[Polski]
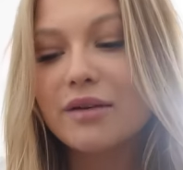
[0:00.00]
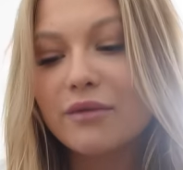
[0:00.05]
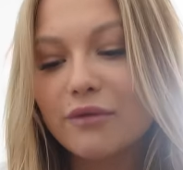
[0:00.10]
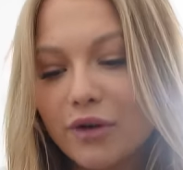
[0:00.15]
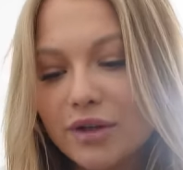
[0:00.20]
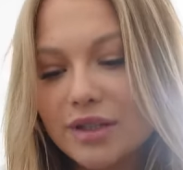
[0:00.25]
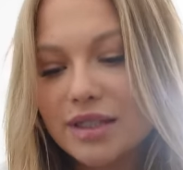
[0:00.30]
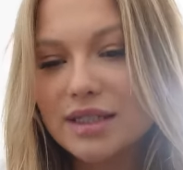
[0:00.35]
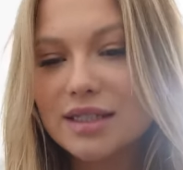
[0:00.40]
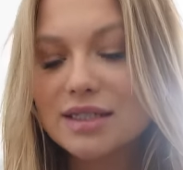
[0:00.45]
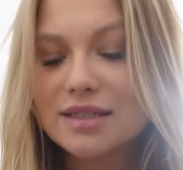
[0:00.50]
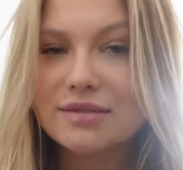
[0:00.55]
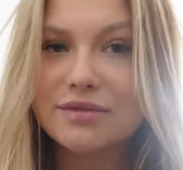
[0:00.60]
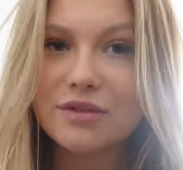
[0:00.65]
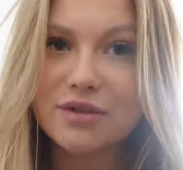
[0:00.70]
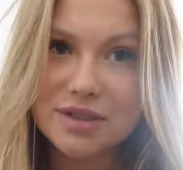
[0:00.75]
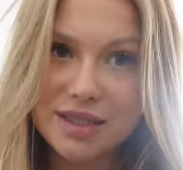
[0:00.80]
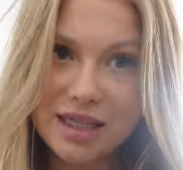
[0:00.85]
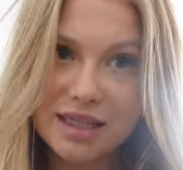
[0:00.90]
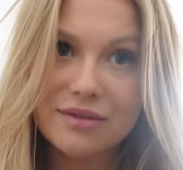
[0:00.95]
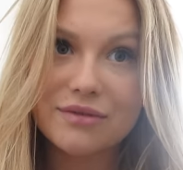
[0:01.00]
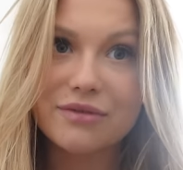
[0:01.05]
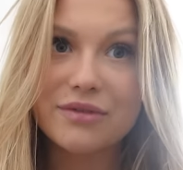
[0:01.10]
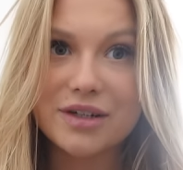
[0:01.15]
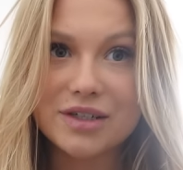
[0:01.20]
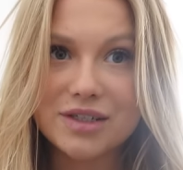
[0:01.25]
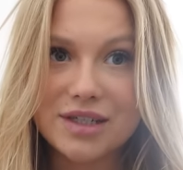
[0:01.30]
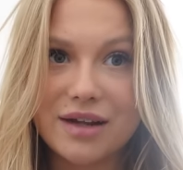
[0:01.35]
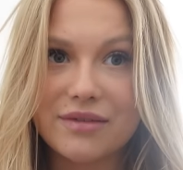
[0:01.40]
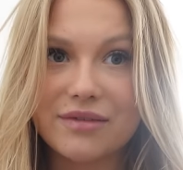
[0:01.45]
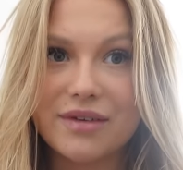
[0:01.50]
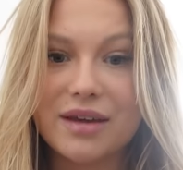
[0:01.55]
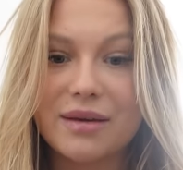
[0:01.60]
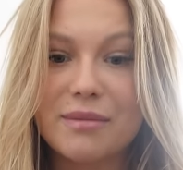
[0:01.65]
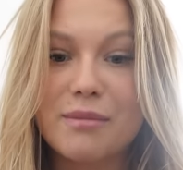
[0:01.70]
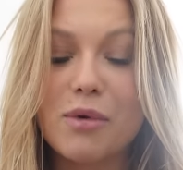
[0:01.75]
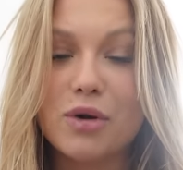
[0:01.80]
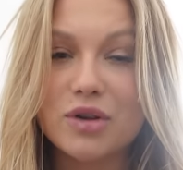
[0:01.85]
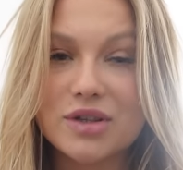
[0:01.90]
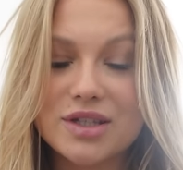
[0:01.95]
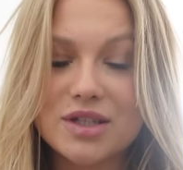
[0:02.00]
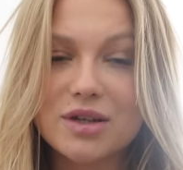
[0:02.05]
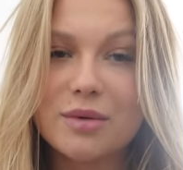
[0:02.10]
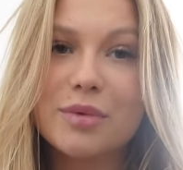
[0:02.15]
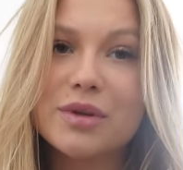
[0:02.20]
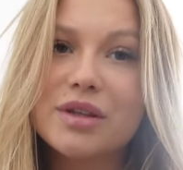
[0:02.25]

Wojtek jest związany w Warszawie mocno,